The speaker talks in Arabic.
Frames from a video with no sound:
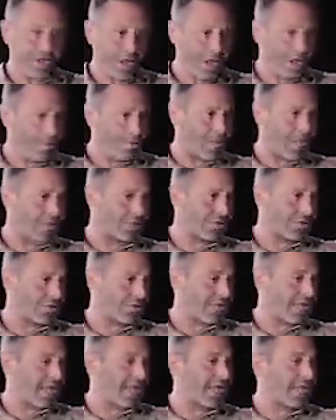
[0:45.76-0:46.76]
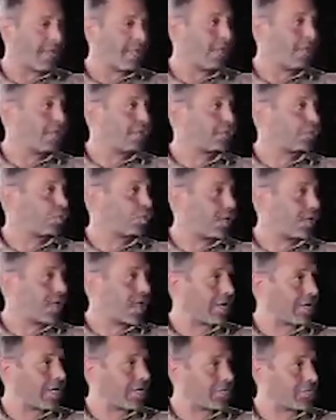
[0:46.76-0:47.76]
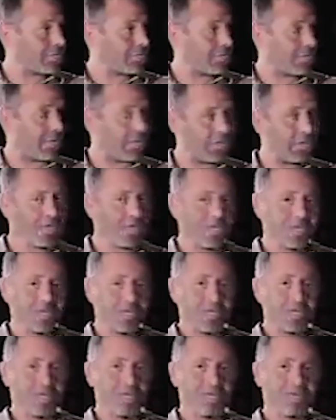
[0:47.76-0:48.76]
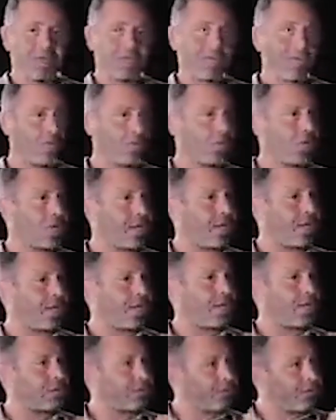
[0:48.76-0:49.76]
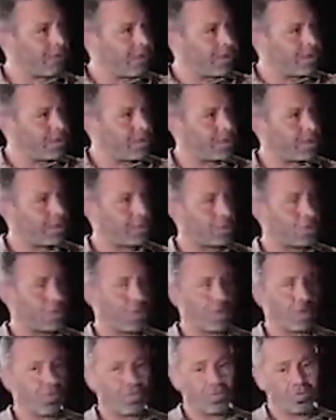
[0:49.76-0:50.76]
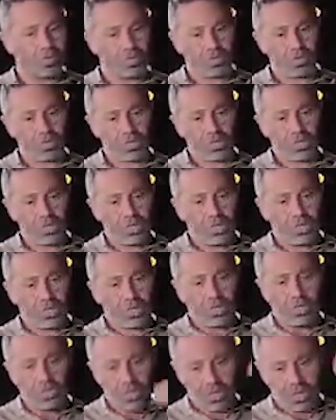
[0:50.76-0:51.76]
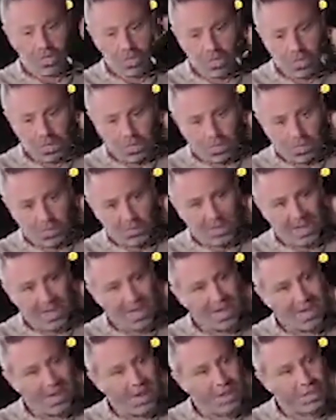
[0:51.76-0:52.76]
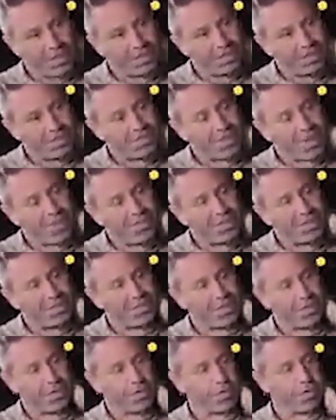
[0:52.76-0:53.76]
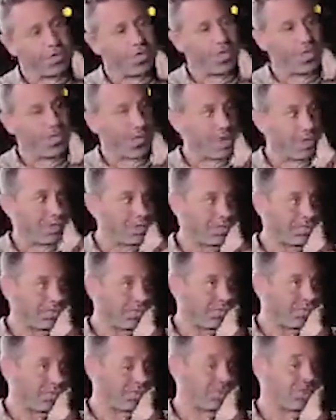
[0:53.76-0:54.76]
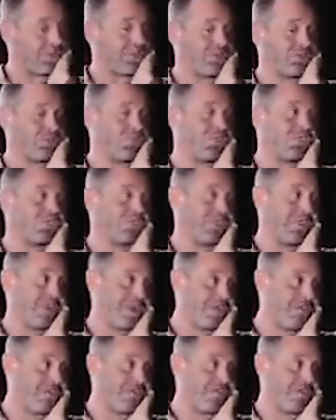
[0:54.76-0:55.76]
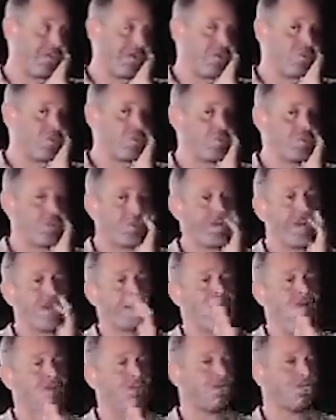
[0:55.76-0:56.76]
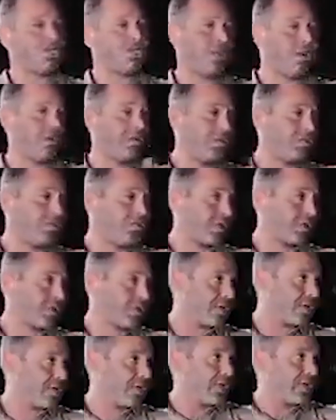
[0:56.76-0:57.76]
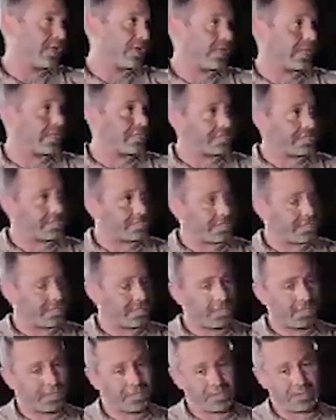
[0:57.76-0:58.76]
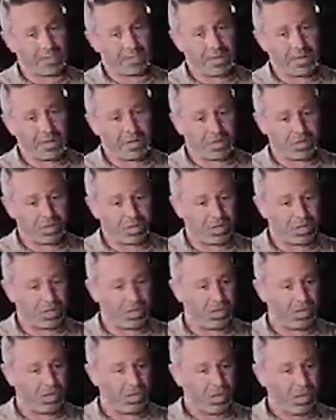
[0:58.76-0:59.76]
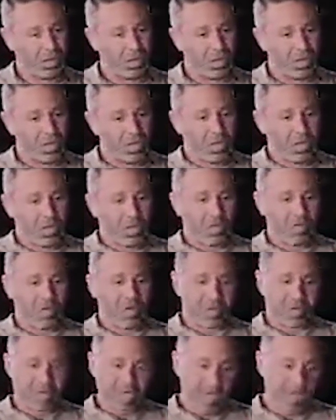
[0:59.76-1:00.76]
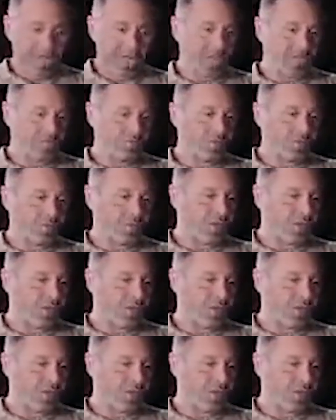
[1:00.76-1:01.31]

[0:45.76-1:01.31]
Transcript: 4-0 دي خلاه ماينس 1 عن استون فيلا فده برده خلى استون فيلا تركب شويه الامور أه متهيألي ارسنال صعب يخسر ماتشين ورا بعض مخصصوش الماتش كمان هيبقى في ملعبه وهيبقى اخر ماتش قبل فاينل كاس انجلترا اللي وصل له فبتهيألي استون